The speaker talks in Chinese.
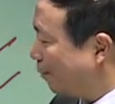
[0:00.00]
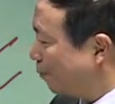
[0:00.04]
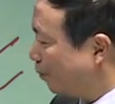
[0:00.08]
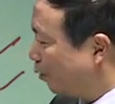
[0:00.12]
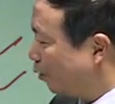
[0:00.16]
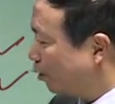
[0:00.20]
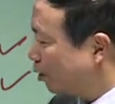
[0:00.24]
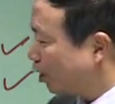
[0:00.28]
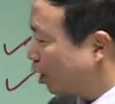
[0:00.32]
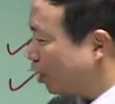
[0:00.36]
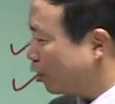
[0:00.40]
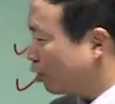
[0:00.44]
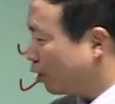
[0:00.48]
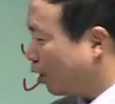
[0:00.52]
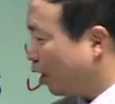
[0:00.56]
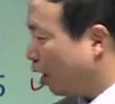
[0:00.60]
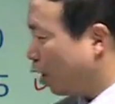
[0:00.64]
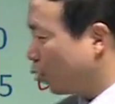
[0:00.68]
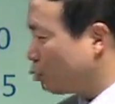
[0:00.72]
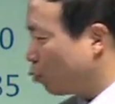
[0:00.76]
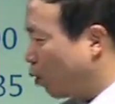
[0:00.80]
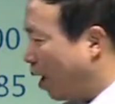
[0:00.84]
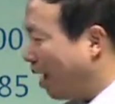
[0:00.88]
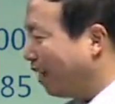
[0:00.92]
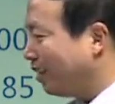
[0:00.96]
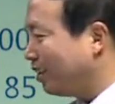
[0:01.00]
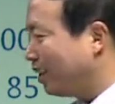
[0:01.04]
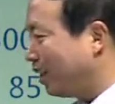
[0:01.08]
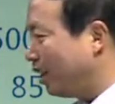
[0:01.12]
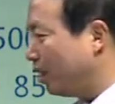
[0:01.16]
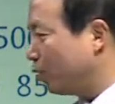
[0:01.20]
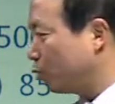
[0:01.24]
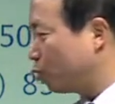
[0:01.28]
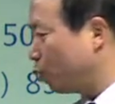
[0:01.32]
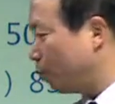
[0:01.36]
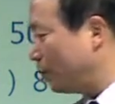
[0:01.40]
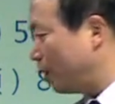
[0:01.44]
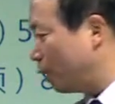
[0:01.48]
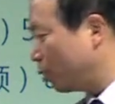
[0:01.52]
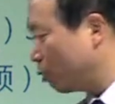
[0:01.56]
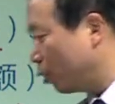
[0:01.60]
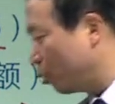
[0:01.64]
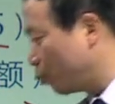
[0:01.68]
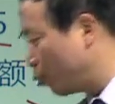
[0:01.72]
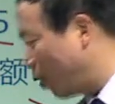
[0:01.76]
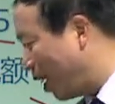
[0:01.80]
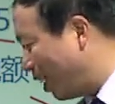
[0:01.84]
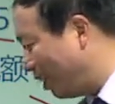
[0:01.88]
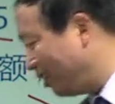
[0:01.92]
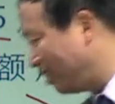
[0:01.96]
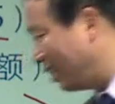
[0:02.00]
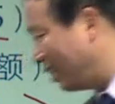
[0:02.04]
目的时候，原题就顺便说，原